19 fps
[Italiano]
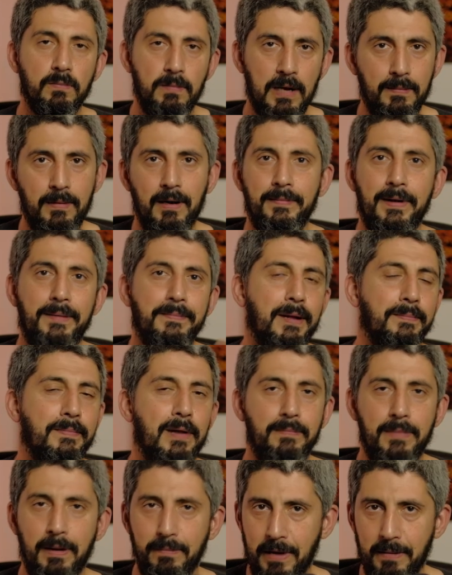bla bla bla bla
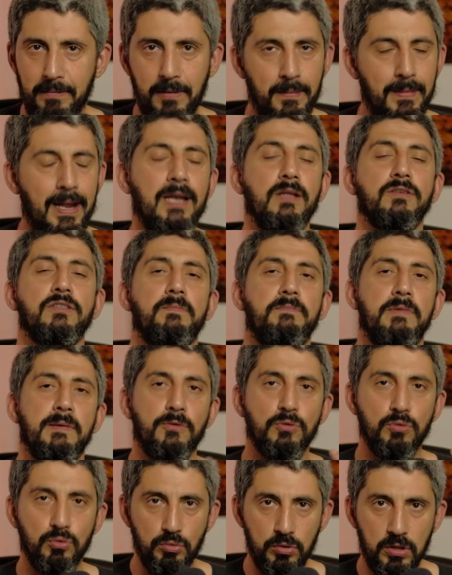bla bla bla bla, bla lo
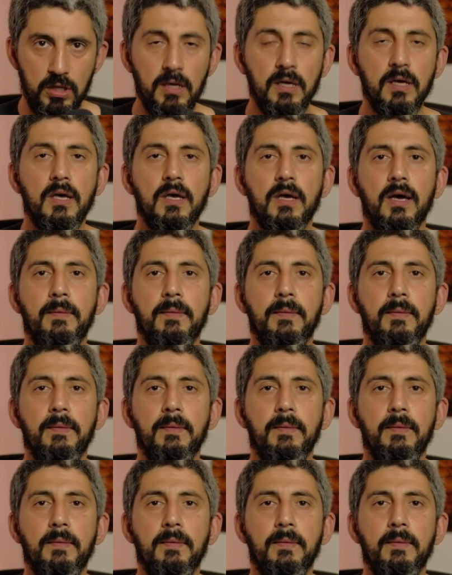sappiamo tutti.